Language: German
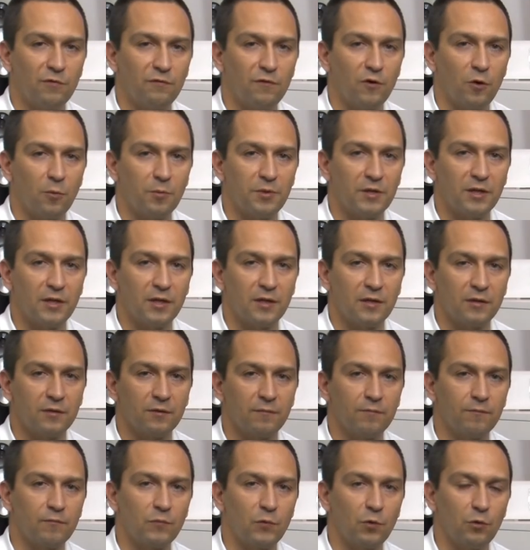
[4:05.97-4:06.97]
VPN
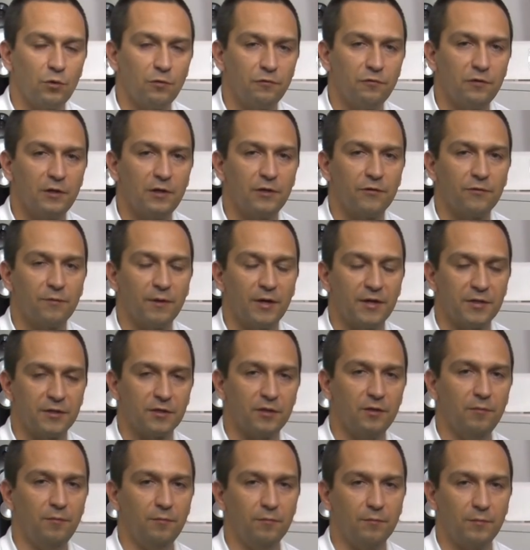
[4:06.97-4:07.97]
und vieles
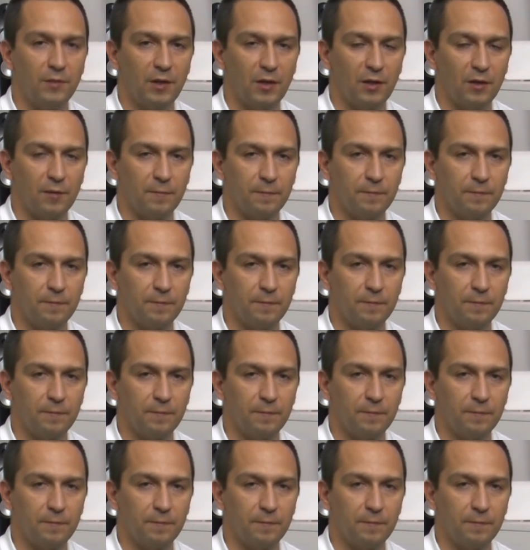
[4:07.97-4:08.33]
weitere mehr.